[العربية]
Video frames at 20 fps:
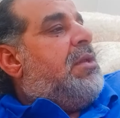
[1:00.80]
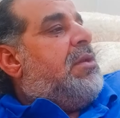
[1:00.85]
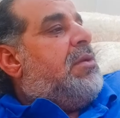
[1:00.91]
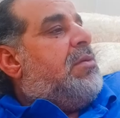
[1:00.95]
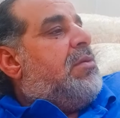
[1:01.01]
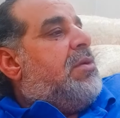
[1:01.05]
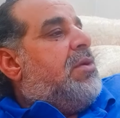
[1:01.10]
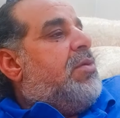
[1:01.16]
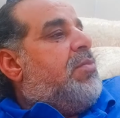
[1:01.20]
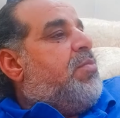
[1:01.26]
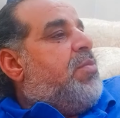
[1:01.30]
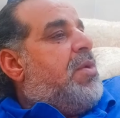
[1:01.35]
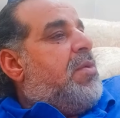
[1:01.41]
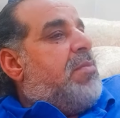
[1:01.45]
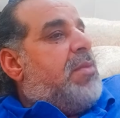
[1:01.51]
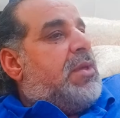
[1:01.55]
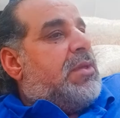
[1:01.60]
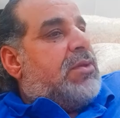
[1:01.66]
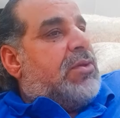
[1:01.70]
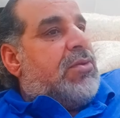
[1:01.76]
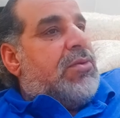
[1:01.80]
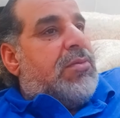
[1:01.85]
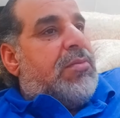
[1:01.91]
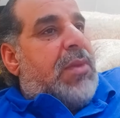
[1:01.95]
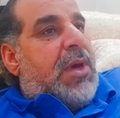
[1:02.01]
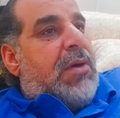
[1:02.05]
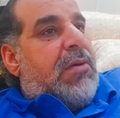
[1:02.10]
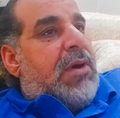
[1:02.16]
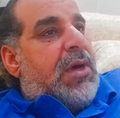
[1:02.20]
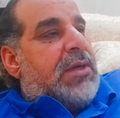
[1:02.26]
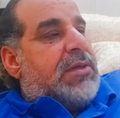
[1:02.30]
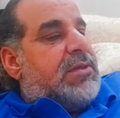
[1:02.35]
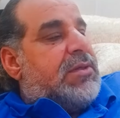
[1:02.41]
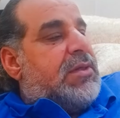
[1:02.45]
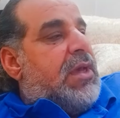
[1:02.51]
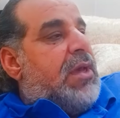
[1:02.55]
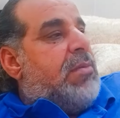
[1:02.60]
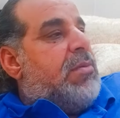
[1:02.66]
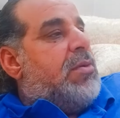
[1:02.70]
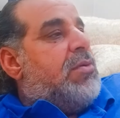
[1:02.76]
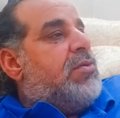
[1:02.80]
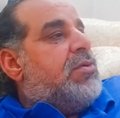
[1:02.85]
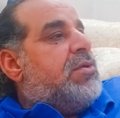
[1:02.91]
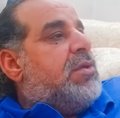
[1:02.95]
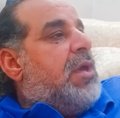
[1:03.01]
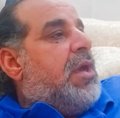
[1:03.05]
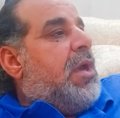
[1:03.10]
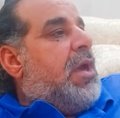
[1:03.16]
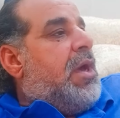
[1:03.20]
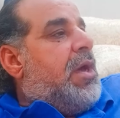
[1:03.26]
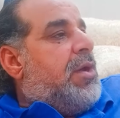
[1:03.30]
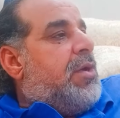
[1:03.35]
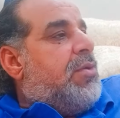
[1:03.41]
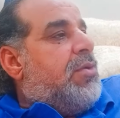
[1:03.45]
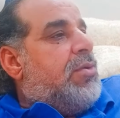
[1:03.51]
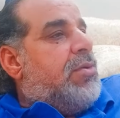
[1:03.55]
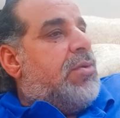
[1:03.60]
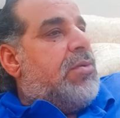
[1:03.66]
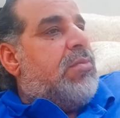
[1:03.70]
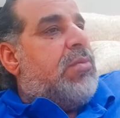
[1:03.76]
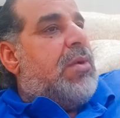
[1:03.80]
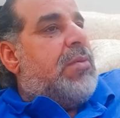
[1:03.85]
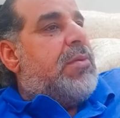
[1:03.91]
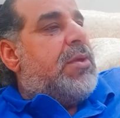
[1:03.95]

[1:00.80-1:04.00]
ربما تكون مع واحد صاحبك وانت كارهو ربما